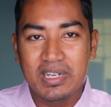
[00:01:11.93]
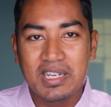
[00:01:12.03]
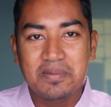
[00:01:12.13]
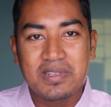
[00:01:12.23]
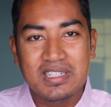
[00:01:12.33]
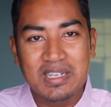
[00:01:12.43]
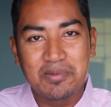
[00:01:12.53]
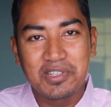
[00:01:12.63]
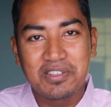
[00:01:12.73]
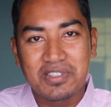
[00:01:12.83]
পেলাম সেই
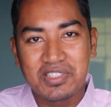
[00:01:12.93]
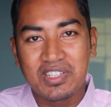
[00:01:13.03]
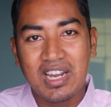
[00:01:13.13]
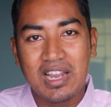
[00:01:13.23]
মোটিভেশনের